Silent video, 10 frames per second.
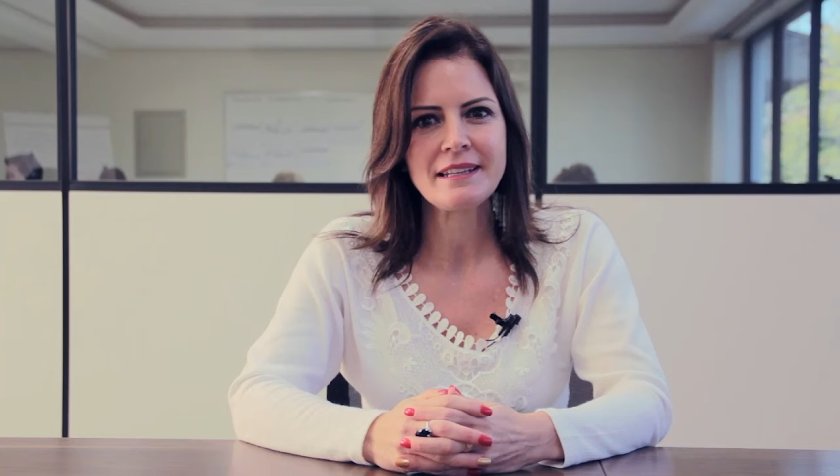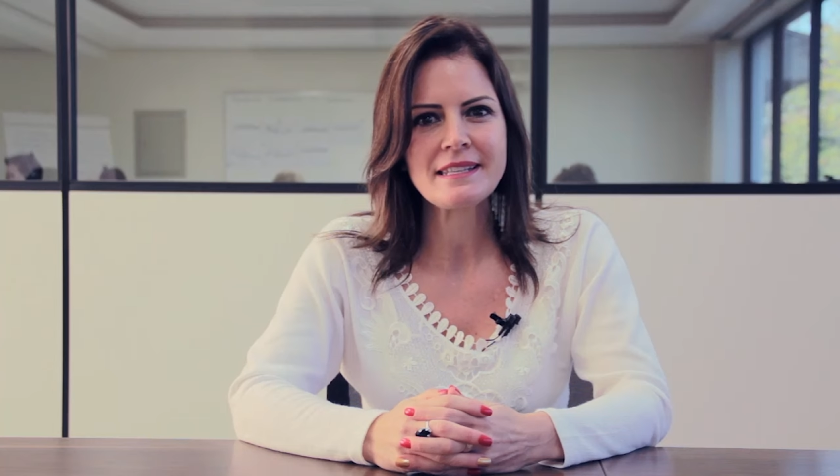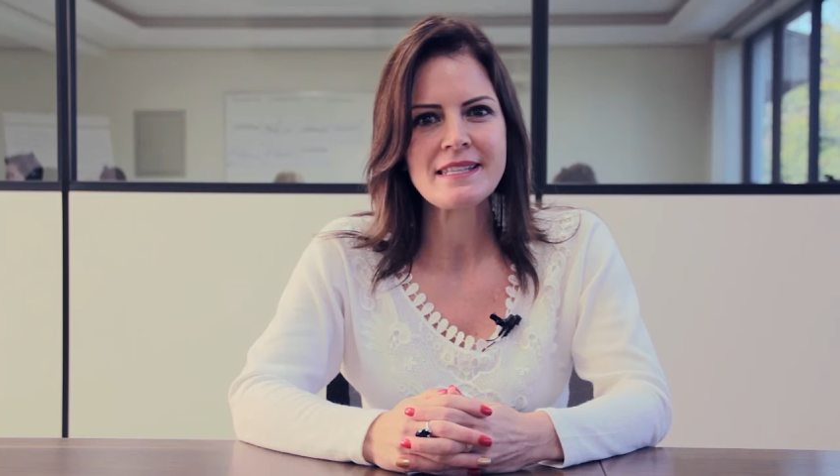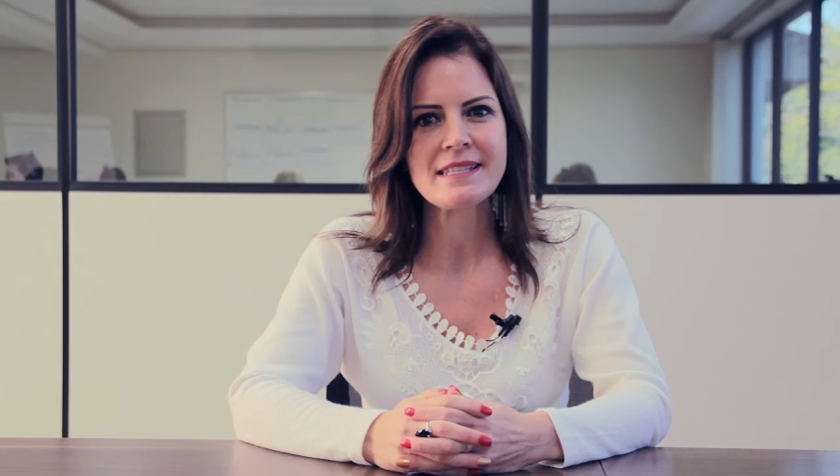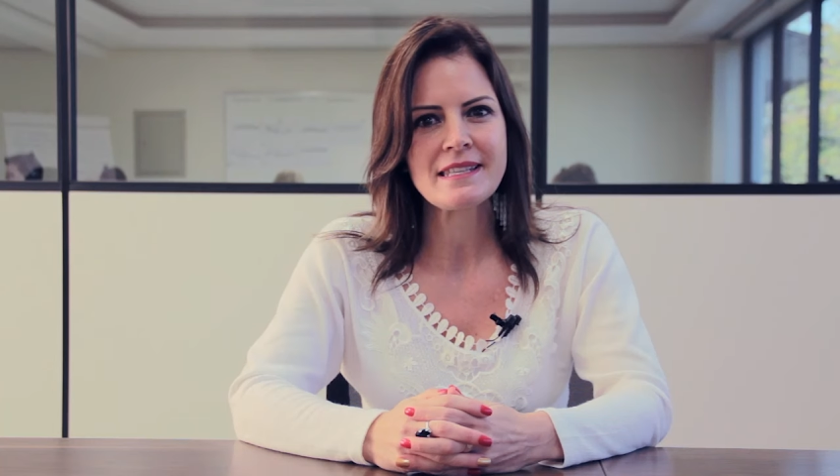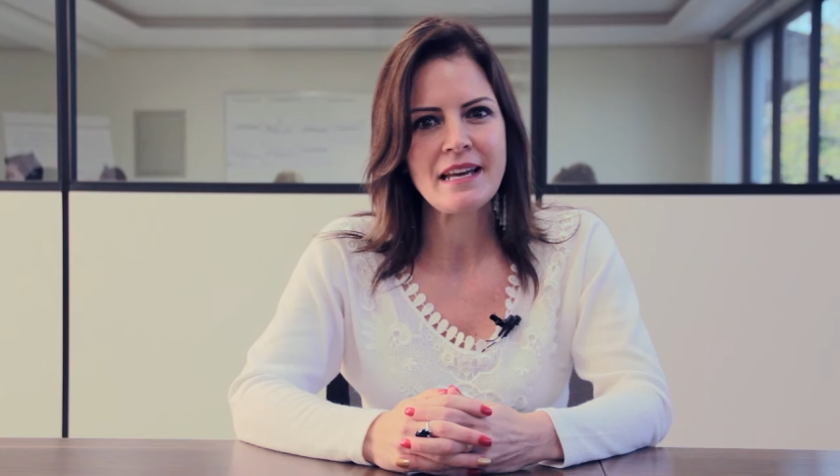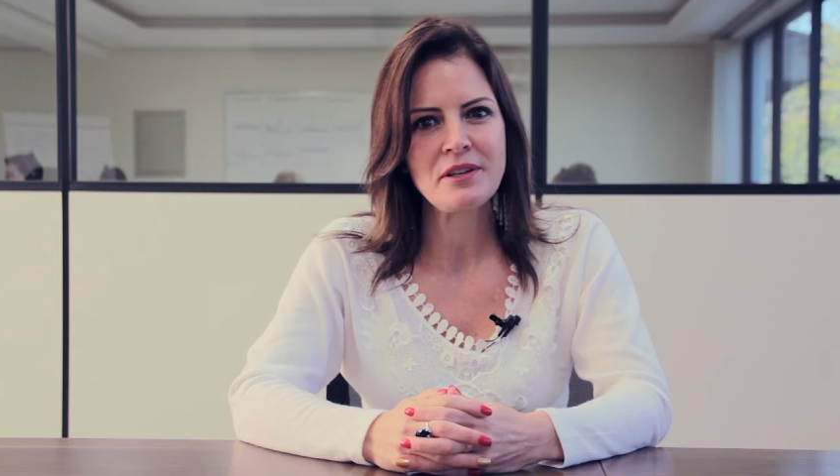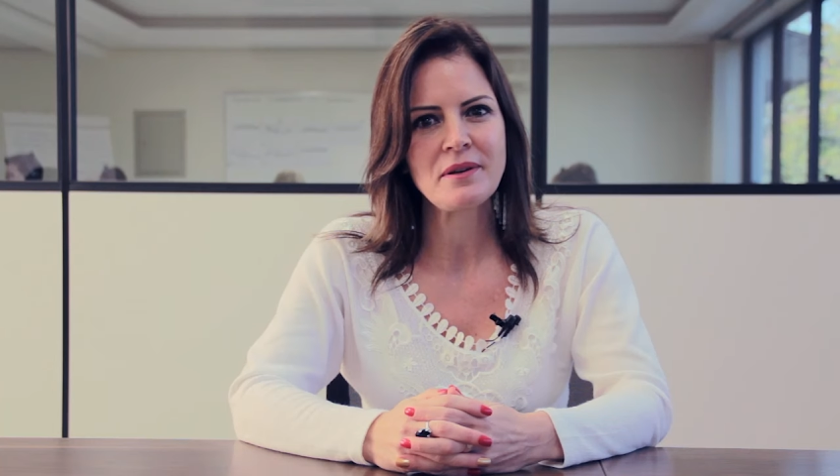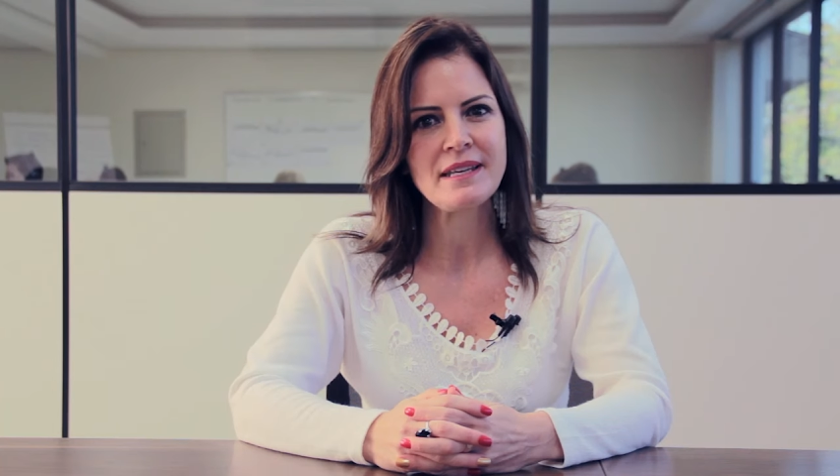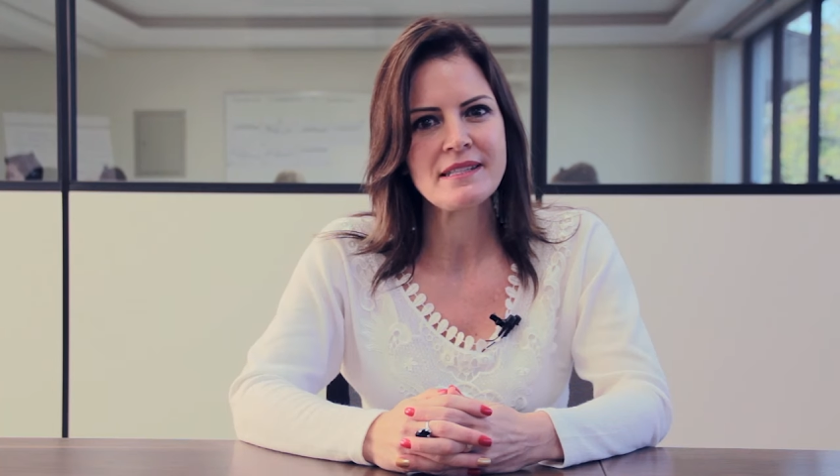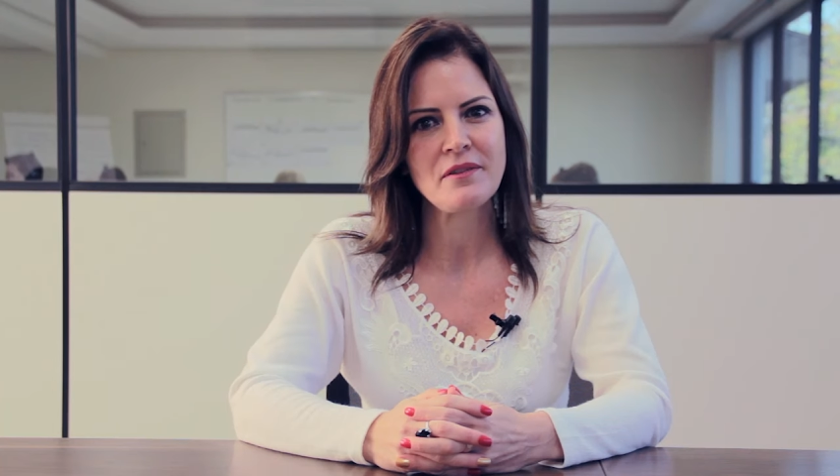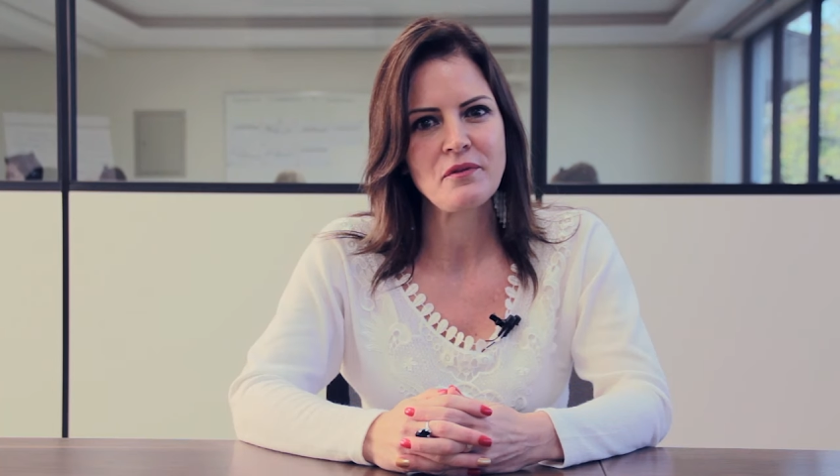é necessário que essa